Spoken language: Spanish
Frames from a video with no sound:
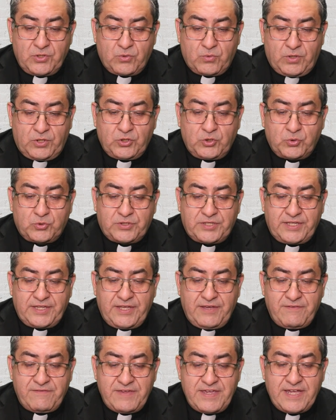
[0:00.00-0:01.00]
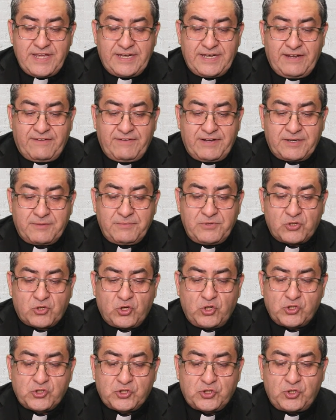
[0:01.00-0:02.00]
Cuando ustedes vienen a ver mi
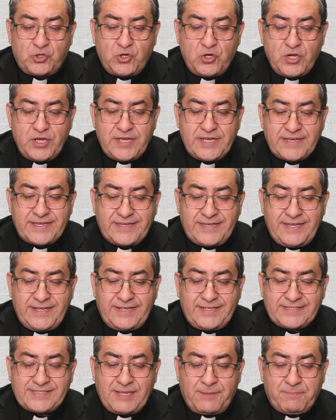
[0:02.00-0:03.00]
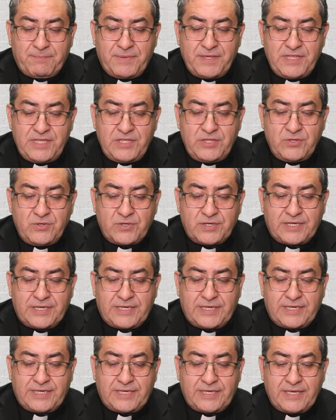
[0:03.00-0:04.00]
rostro, ¿quién les ha pedido
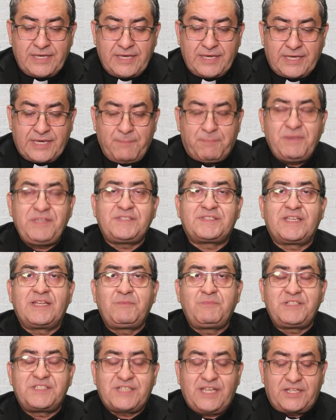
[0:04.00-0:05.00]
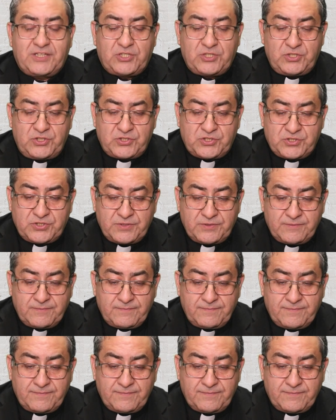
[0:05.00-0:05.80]
que pisen mis atrios?